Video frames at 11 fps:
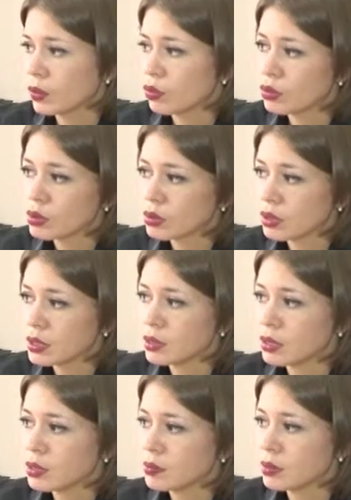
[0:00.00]
То есть
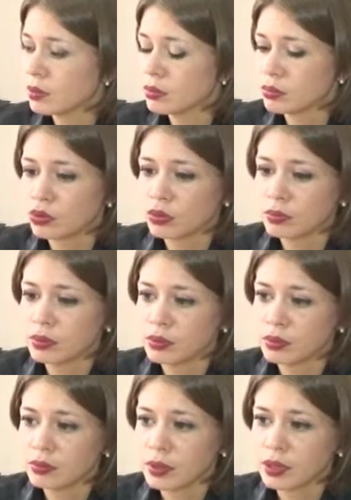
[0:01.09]
хотелось бы,
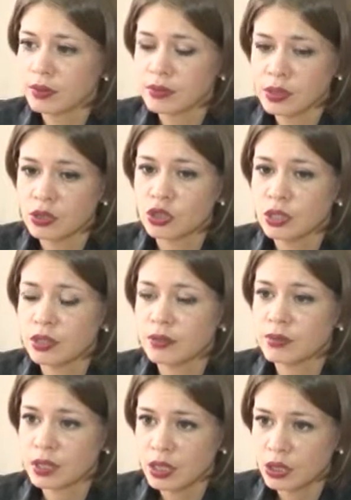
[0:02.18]
чтобы продавцы шли
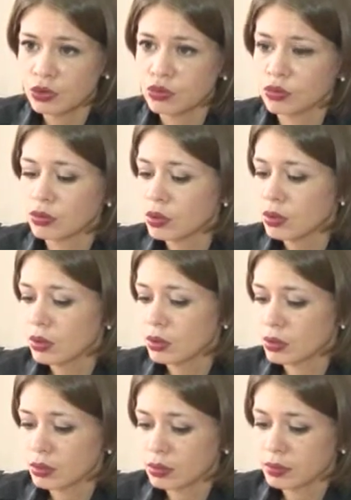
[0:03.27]
навстречу
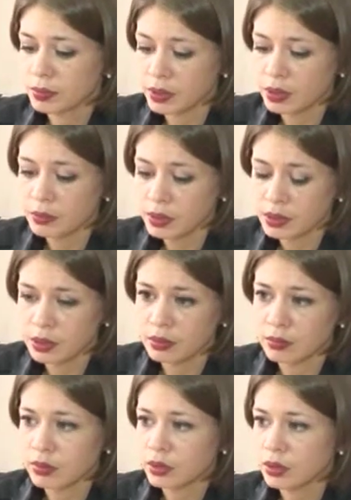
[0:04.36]
э,
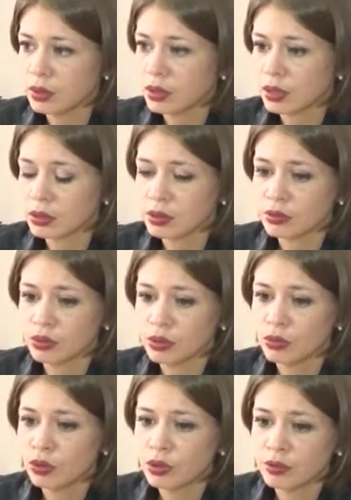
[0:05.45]
потребителям и как-то
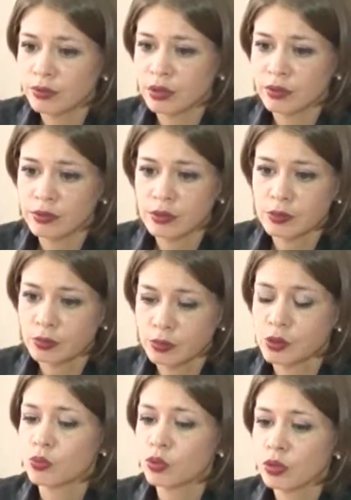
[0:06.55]
урегулировали
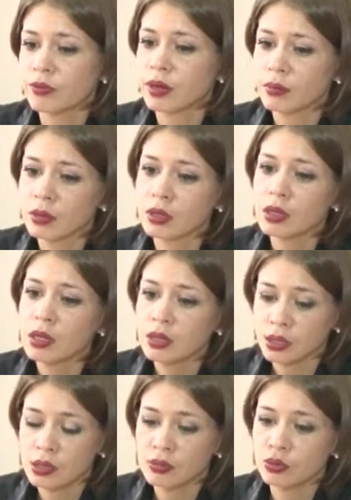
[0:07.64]
споры в рамках
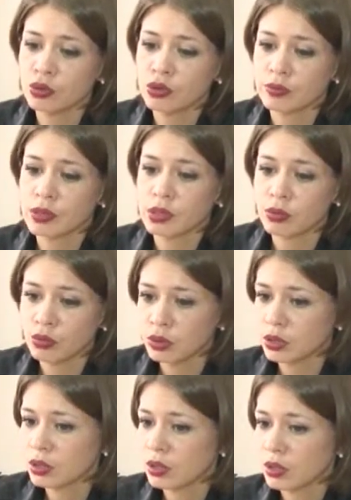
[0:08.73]
действующего
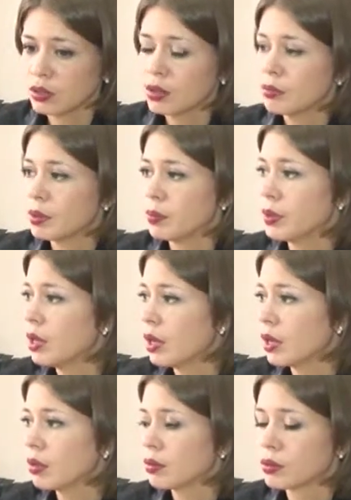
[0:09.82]
закона, не
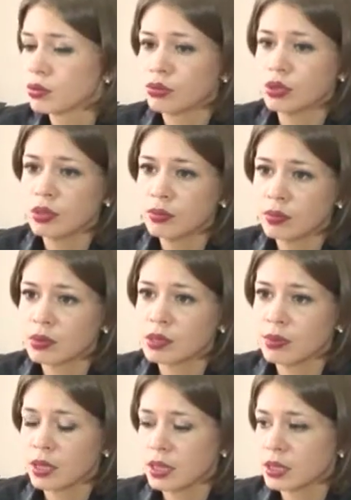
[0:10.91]
прибегая к судебным
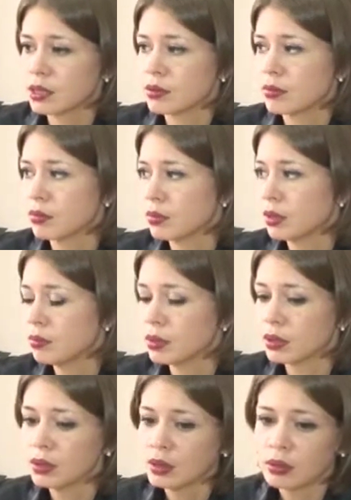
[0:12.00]
разбирательствам,
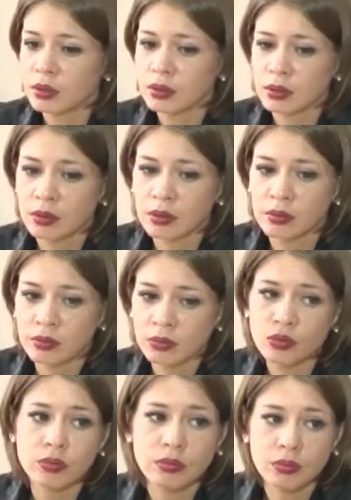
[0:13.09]
либо э,
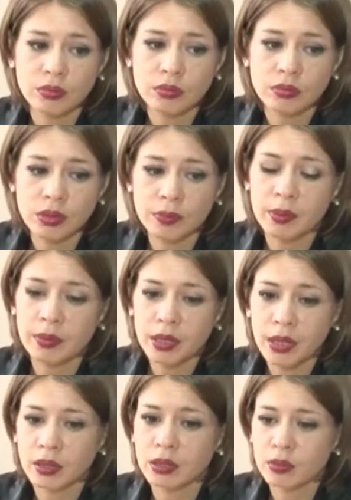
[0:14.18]
не
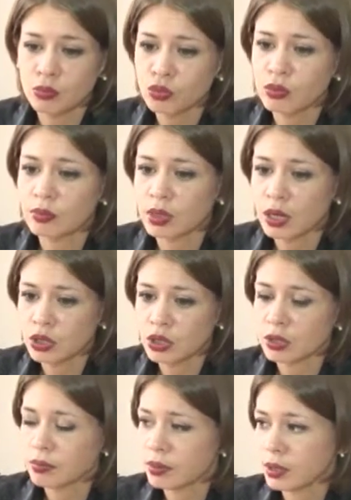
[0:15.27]
прибегая к тому, чтобы
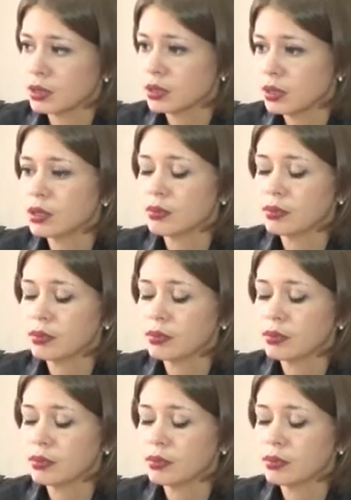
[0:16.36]
граждане приходили и